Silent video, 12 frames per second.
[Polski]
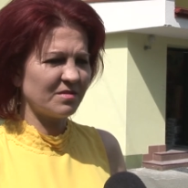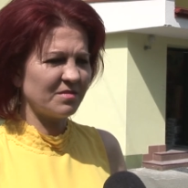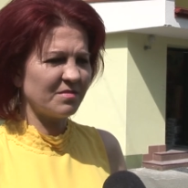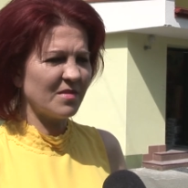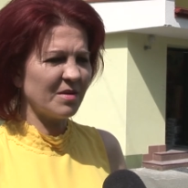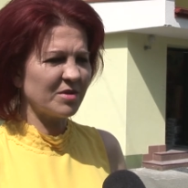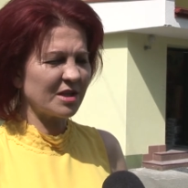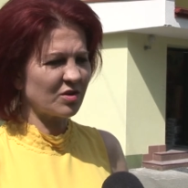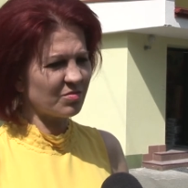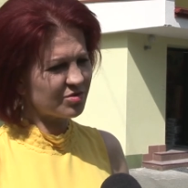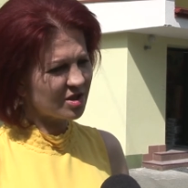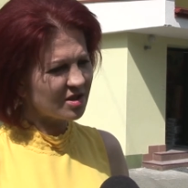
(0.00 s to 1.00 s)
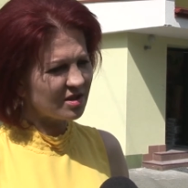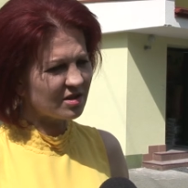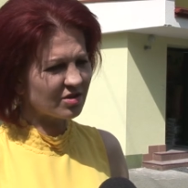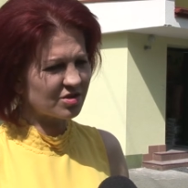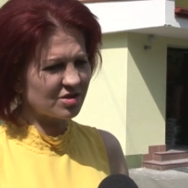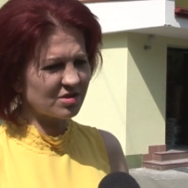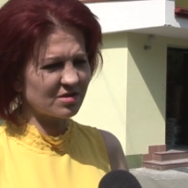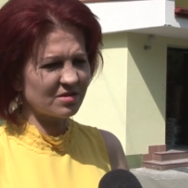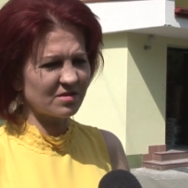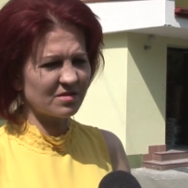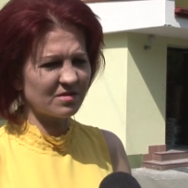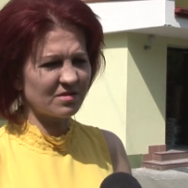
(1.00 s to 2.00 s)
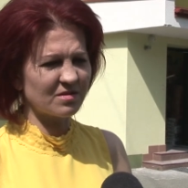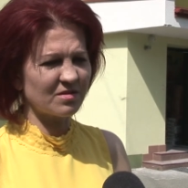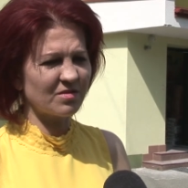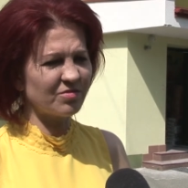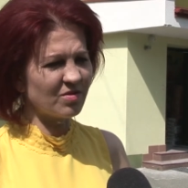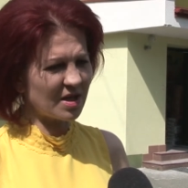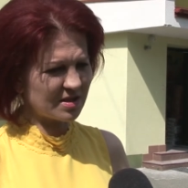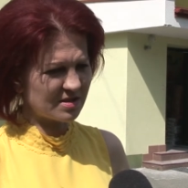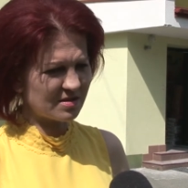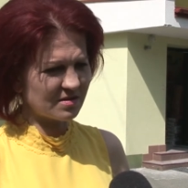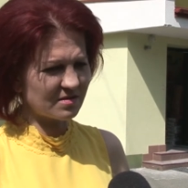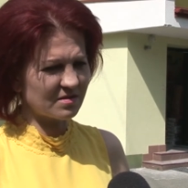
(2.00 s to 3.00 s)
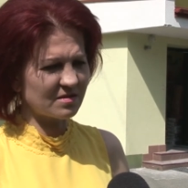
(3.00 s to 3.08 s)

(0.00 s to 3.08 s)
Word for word: y, mamy taką przychylność y, władz